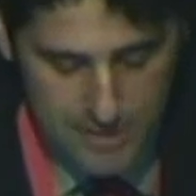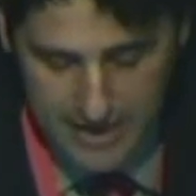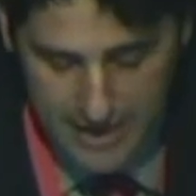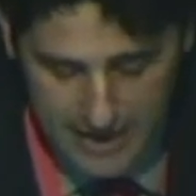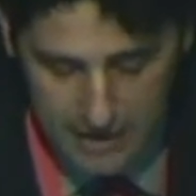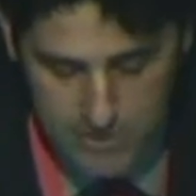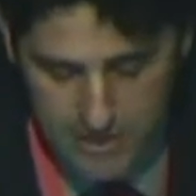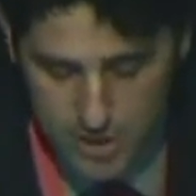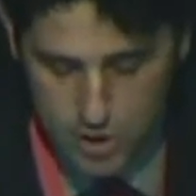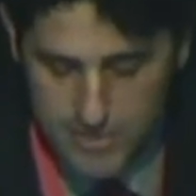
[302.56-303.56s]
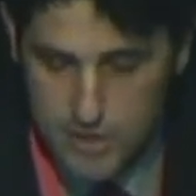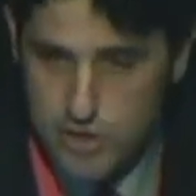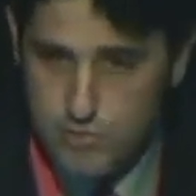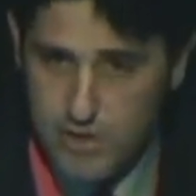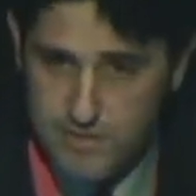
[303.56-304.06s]
perché causa il
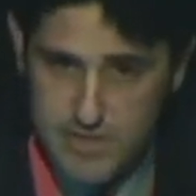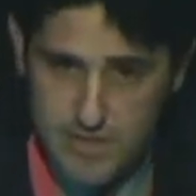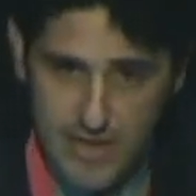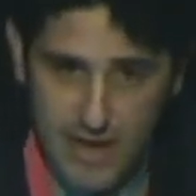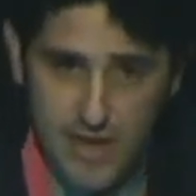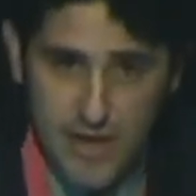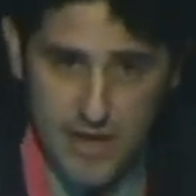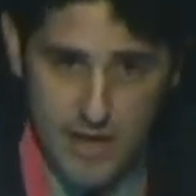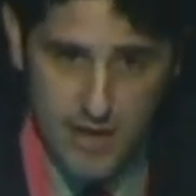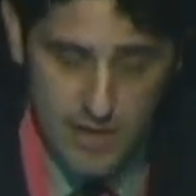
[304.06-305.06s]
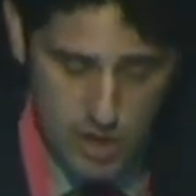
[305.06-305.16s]
10% delle visite eh,